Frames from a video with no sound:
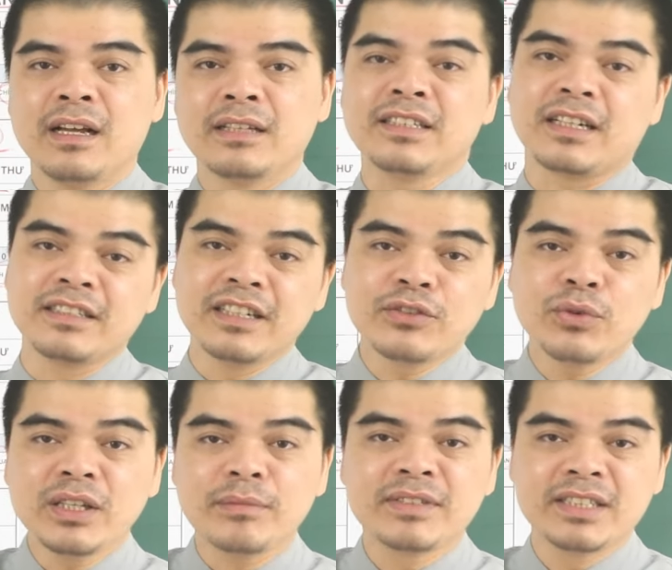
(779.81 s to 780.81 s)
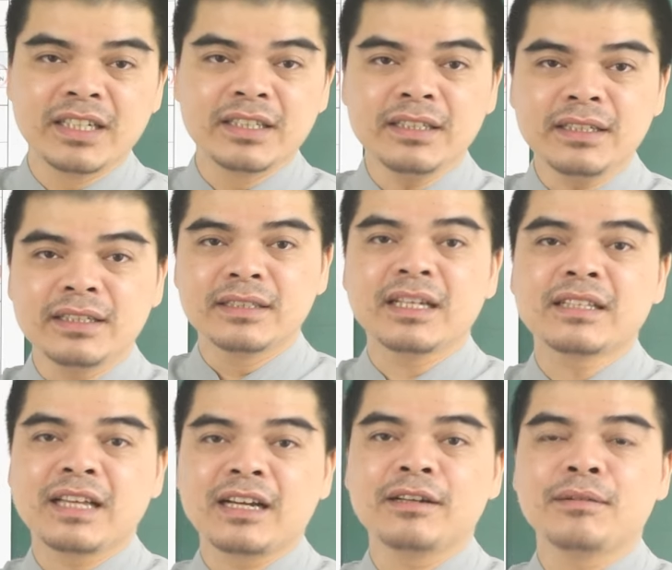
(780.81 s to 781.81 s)
Chẳng những thu nhập chính gia
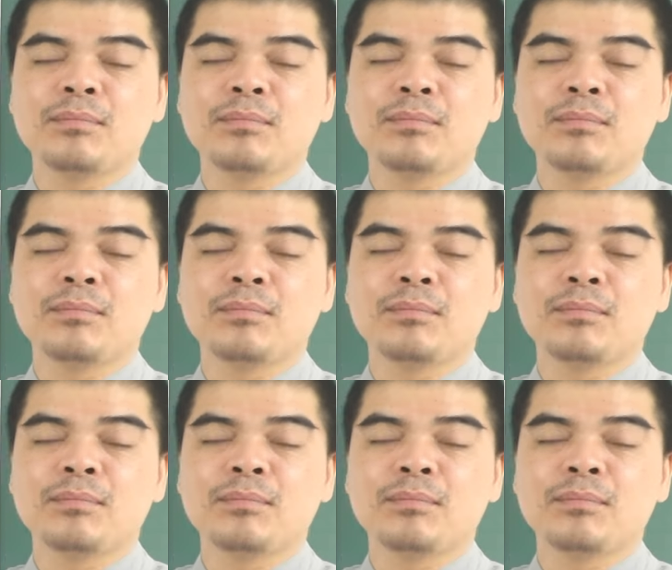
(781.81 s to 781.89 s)
tăng